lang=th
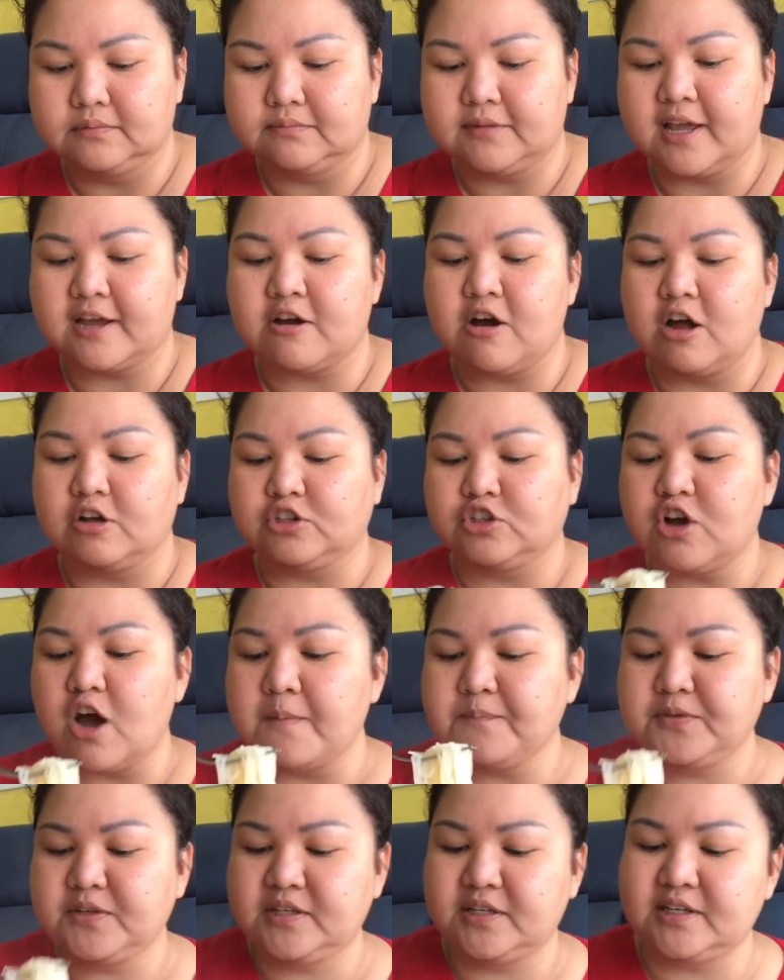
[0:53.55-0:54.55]
แต่ก่อนชอ
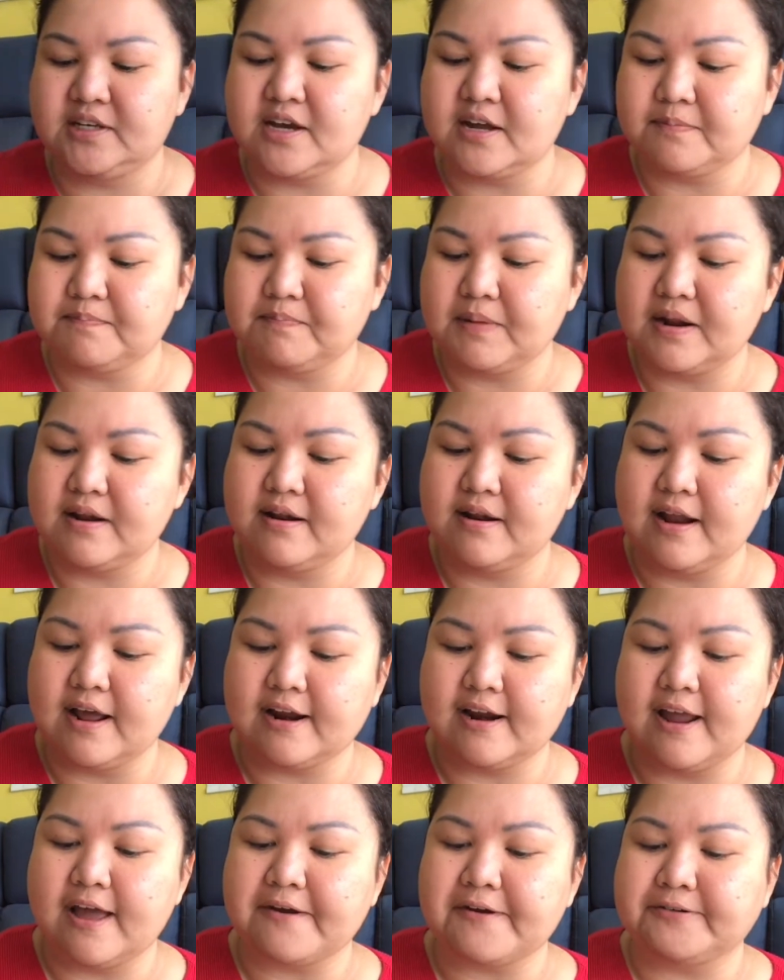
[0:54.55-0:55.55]
บเชียดเป็น
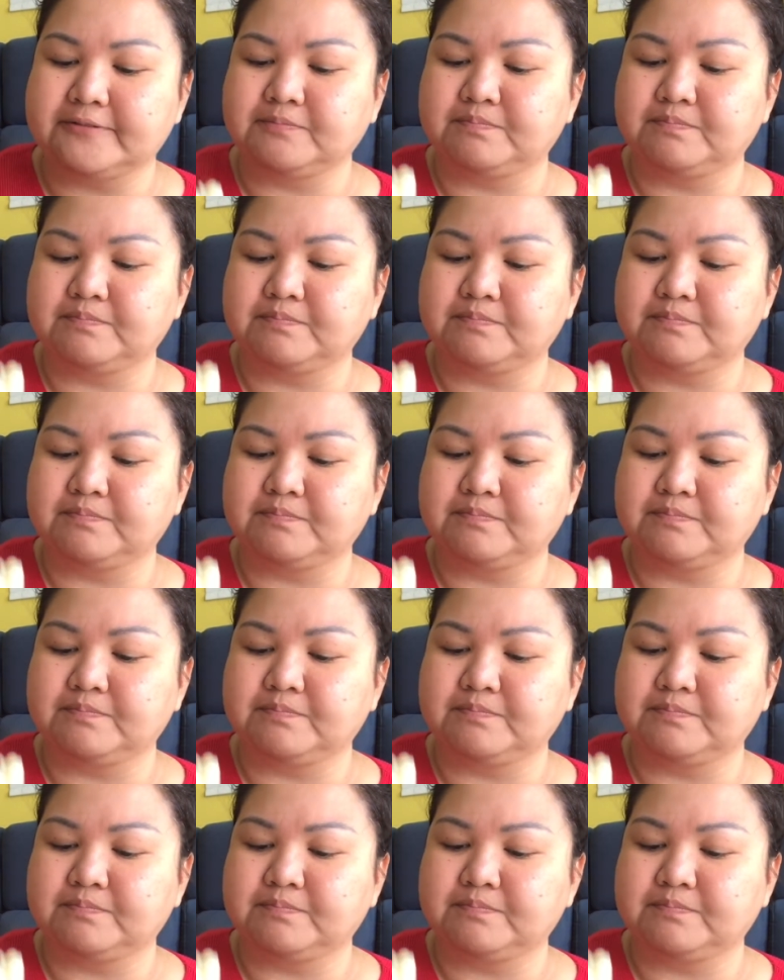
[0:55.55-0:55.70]
เล็ก